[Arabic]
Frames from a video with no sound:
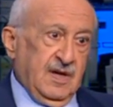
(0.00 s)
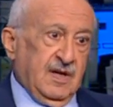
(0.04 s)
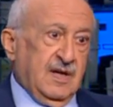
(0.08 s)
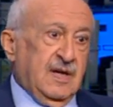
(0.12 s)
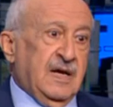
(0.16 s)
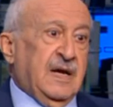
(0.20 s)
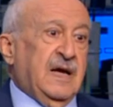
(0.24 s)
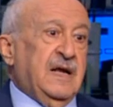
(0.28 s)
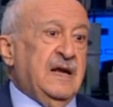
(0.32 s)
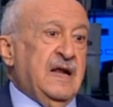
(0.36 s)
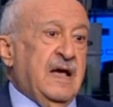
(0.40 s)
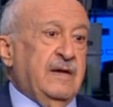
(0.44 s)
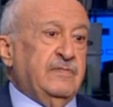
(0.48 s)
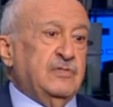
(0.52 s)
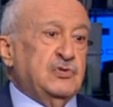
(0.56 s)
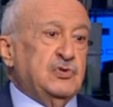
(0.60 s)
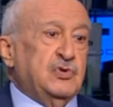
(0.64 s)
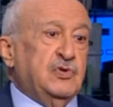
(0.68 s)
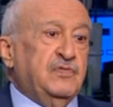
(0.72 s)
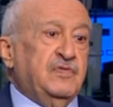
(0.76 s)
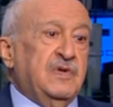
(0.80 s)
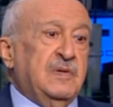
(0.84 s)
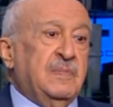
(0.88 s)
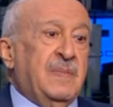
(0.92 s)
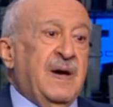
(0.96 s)
لكن عم
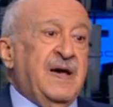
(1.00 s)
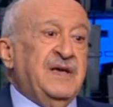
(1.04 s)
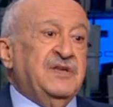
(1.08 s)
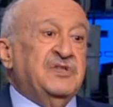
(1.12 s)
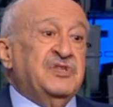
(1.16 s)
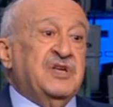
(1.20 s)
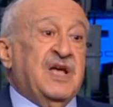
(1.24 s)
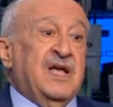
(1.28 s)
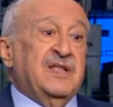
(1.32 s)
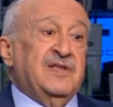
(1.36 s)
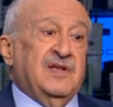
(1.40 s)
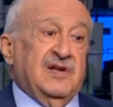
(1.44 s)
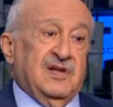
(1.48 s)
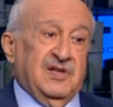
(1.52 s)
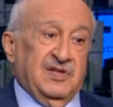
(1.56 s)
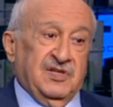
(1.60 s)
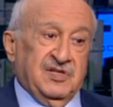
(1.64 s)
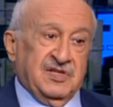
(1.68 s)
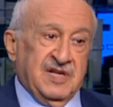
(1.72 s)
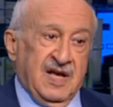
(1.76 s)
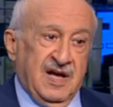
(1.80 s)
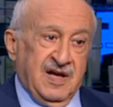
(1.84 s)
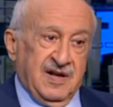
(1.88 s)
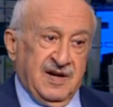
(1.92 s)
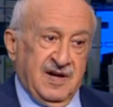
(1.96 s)
نشوف البحث عن
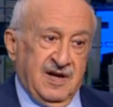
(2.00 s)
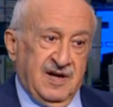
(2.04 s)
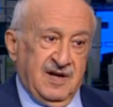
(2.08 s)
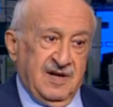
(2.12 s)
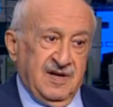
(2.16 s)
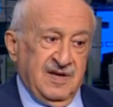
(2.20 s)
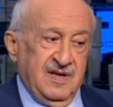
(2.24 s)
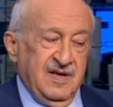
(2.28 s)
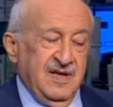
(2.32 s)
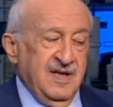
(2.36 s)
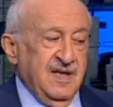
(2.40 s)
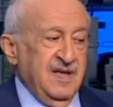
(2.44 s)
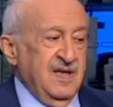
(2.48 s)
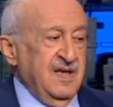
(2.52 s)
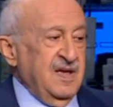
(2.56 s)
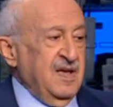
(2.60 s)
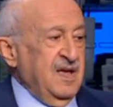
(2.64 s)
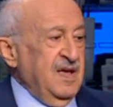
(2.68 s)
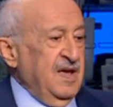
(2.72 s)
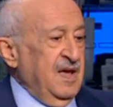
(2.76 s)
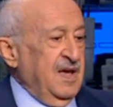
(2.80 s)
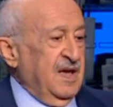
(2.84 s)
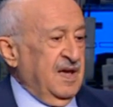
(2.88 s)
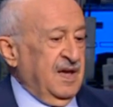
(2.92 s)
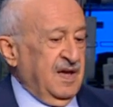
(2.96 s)
الإثارة
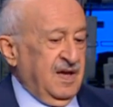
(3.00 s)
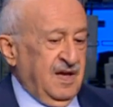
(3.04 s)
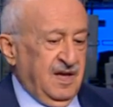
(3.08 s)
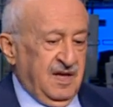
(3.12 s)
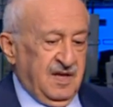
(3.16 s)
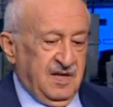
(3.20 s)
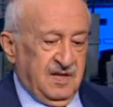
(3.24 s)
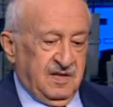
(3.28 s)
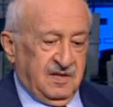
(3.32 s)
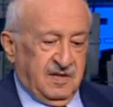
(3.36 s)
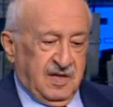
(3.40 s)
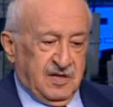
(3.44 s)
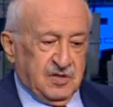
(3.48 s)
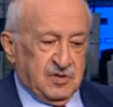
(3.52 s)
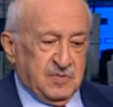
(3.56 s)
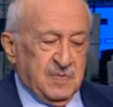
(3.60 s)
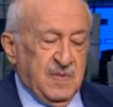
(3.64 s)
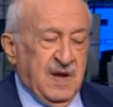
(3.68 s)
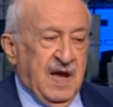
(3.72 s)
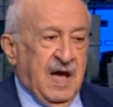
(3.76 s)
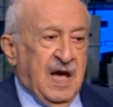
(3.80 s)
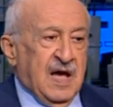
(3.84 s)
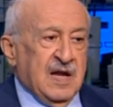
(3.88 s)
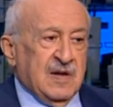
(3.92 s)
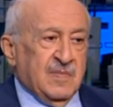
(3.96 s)
آه،
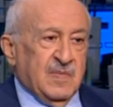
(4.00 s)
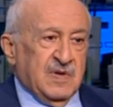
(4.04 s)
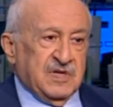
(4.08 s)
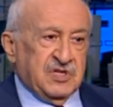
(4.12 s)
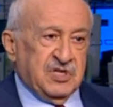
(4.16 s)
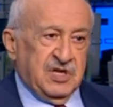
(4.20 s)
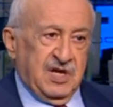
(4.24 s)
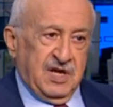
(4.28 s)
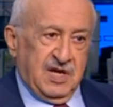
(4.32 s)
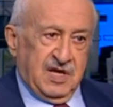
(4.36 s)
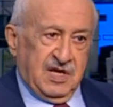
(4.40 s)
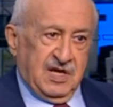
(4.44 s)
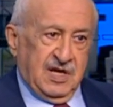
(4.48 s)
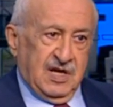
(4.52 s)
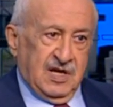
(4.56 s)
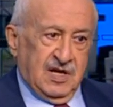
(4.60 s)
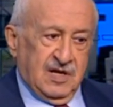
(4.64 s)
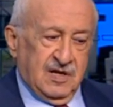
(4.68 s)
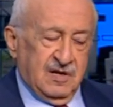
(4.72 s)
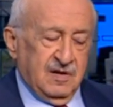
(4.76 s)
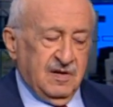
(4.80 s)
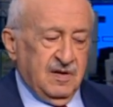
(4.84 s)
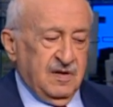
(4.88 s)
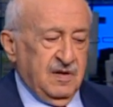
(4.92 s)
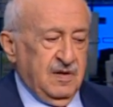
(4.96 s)
تجميع المشاكل
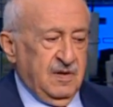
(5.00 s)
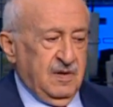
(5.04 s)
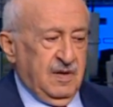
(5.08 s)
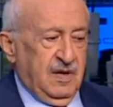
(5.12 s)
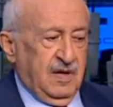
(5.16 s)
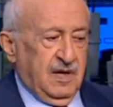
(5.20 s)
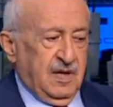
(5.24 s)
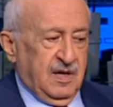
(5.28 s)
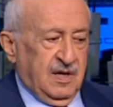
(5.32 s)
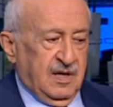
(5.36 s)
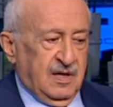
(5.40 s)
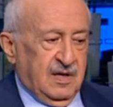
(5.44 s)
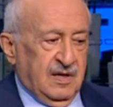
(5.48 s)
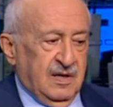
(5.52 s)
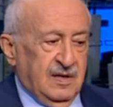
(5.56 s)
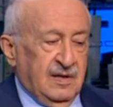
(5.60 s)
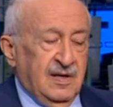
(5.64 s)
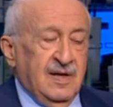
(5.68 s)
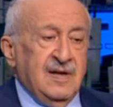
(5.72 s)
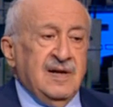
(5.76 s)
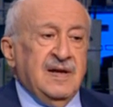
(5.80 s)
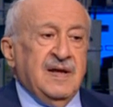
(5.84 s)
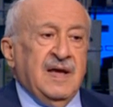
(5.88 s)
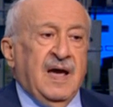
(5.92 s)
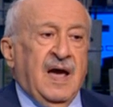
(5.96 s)
آه،
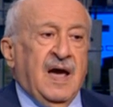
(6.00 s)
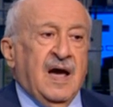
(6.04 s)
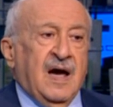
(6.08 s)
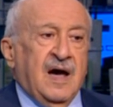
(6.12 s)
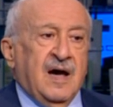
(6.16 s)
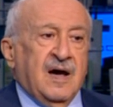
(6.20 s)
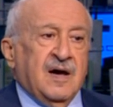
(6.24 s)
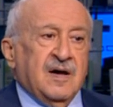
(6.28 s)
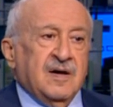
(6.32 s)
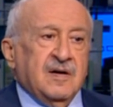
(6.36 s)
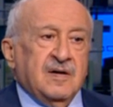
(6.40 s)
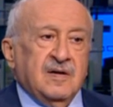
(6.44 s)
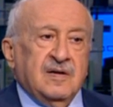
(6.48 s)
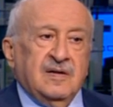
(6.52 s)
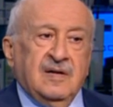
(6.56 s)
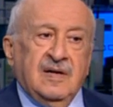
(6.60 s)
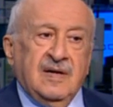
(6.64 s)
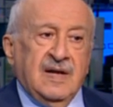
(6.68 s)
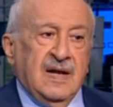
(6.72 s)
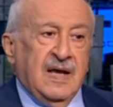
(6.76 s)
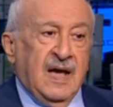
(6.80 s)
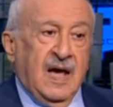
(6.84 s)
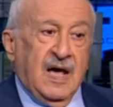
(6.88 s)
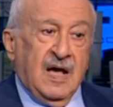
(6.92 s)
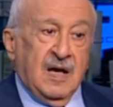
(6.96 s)
للايحاء
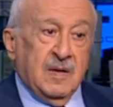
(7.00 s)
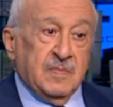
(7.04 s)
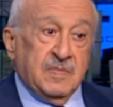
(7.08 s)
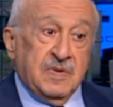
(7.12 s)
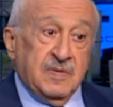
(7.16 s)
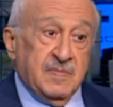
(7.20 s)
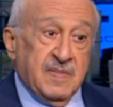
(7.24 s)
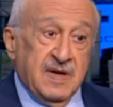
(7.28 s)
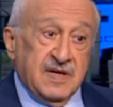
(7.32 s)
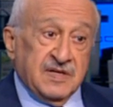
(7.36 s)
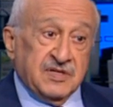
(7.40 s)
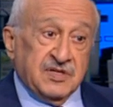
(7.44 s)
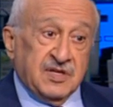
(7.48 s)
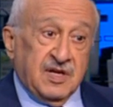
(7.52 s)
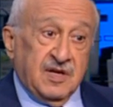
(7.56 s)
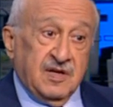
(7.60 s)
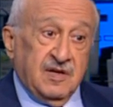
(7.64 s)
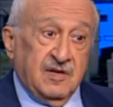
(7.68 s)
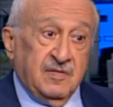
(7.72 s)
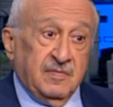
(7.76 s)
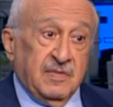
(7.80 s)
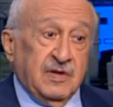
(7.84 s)
للايحاء بماذا؟